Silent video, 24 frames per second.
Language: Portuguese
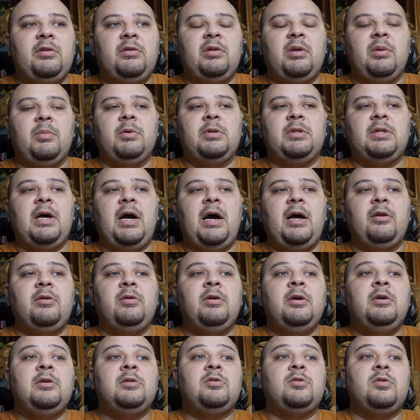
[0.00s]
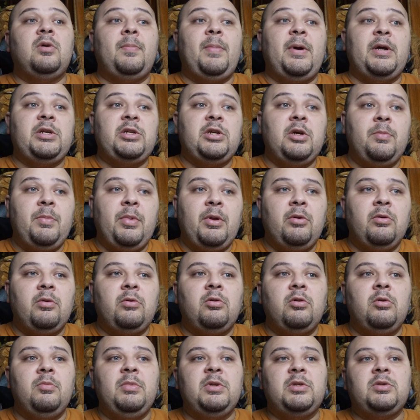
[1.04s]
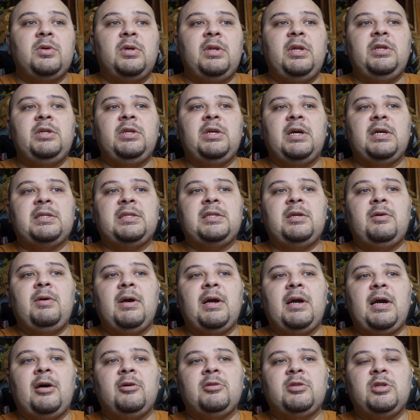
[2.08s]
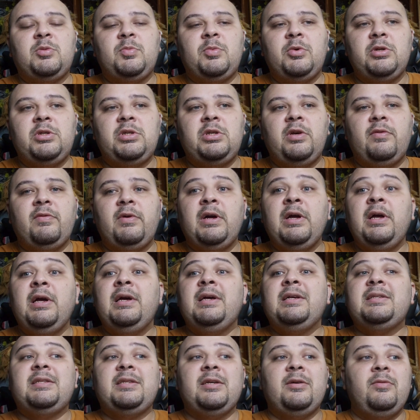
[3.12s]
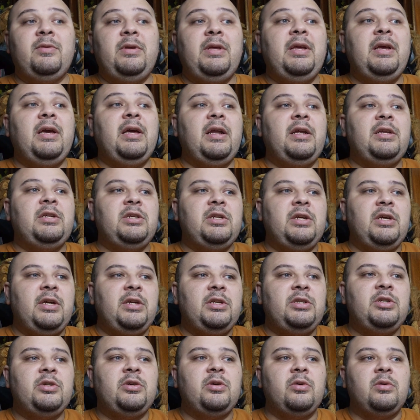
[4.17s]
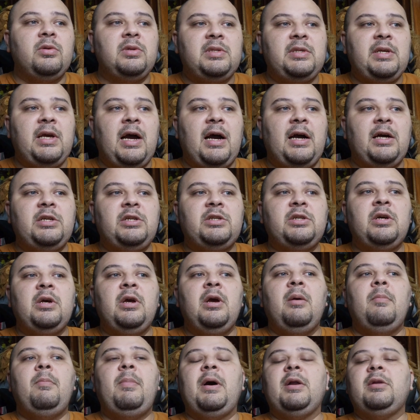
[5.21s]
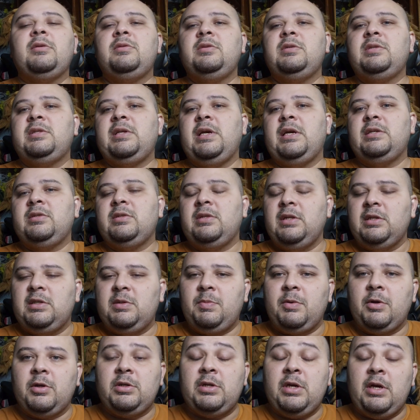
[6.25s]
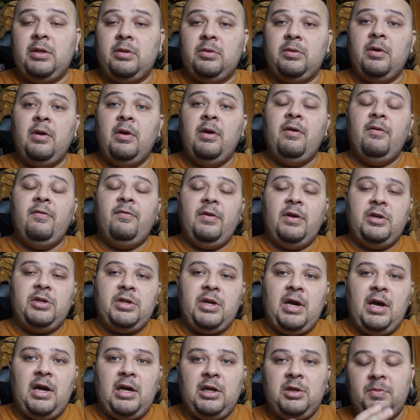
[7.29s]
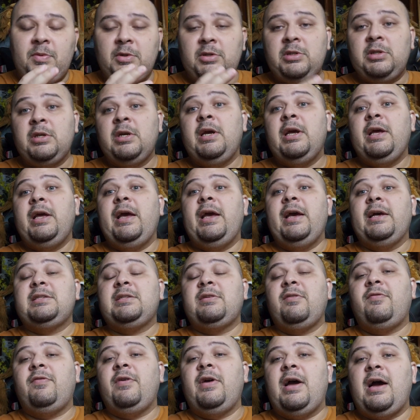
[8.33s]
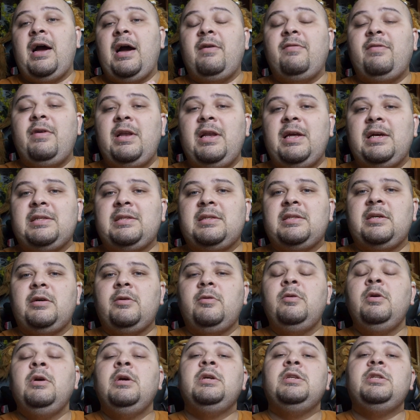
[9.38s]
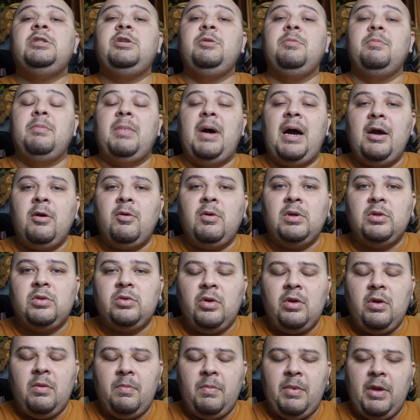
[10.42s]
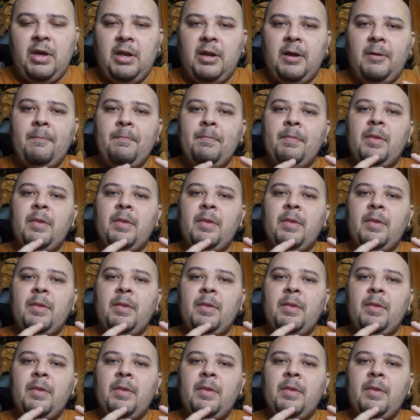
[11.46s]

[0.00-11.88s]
tributário, sua paixão pelo clube e sua dedicação à causa esportiva são ingredientes cruciais para o sucesso desse projeto. Fecha aspas. Essa foi a avaliação de Marco Antônio Pina,